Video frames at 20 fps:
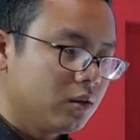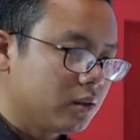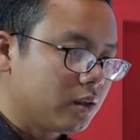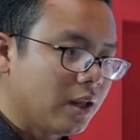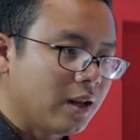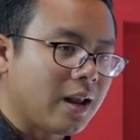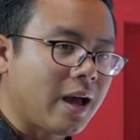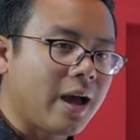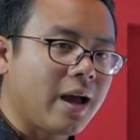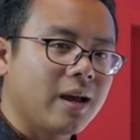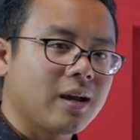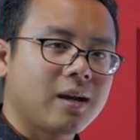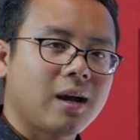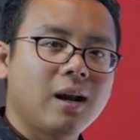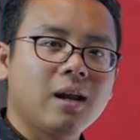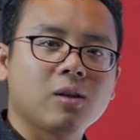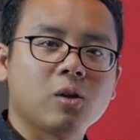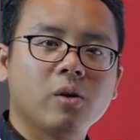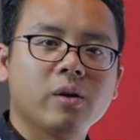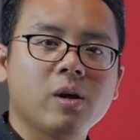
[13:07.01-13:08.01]
tỷ lệ khá
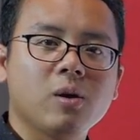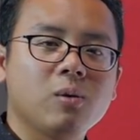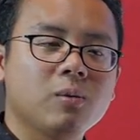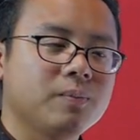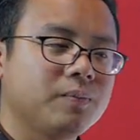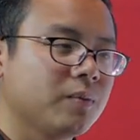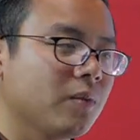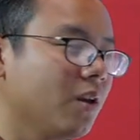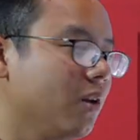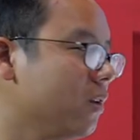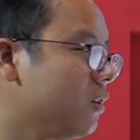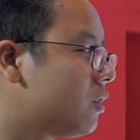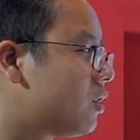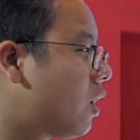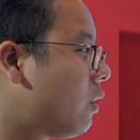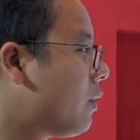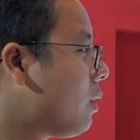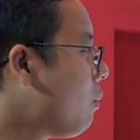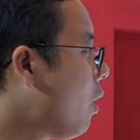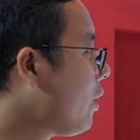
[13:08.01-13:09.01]
là tối ưu
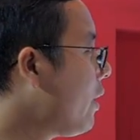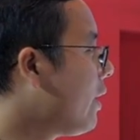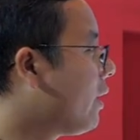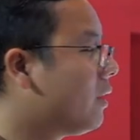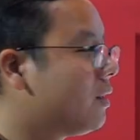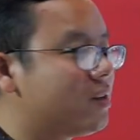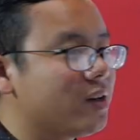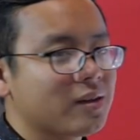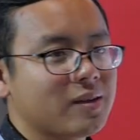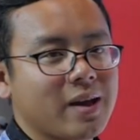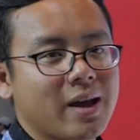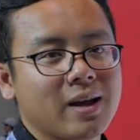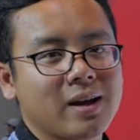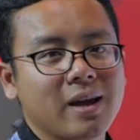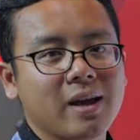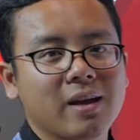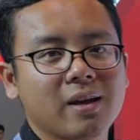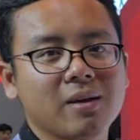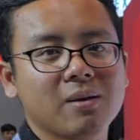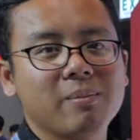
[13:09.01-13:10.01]
so với Morning thì chiếc xe
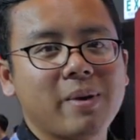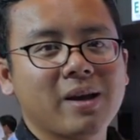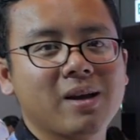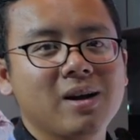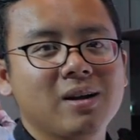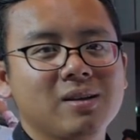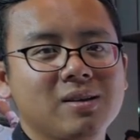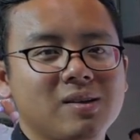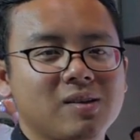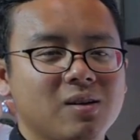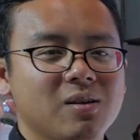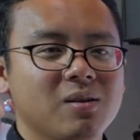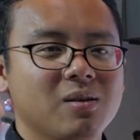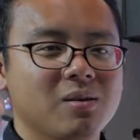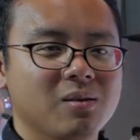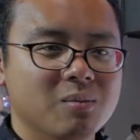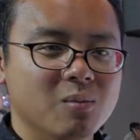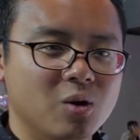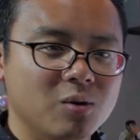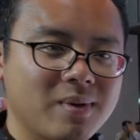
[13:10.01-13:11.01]
này mạnh hơn chỉ
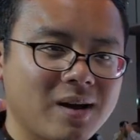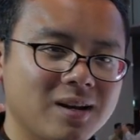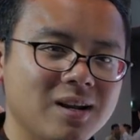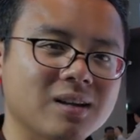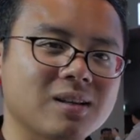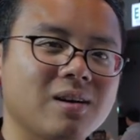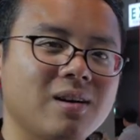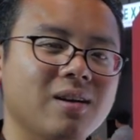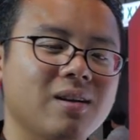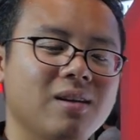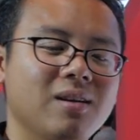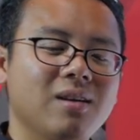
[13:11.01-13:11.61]
4 mã lực thôi